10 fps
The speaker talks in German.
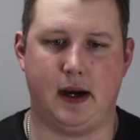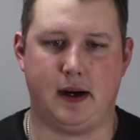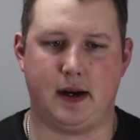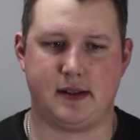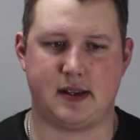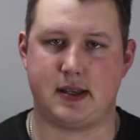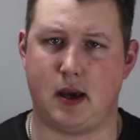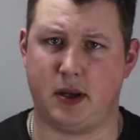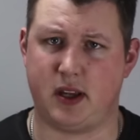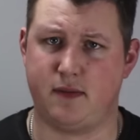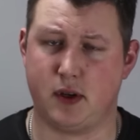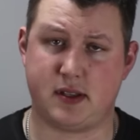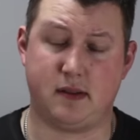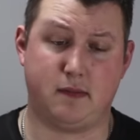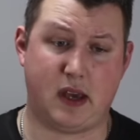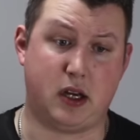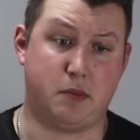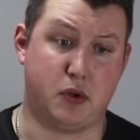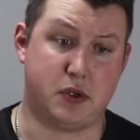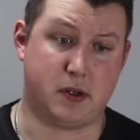und sie aber nicht wussten, wer die
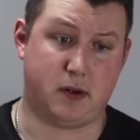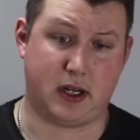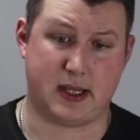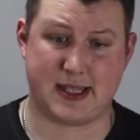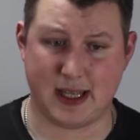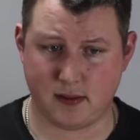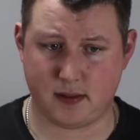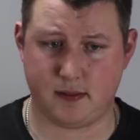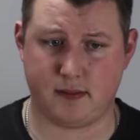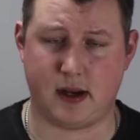bösen Onkels sind.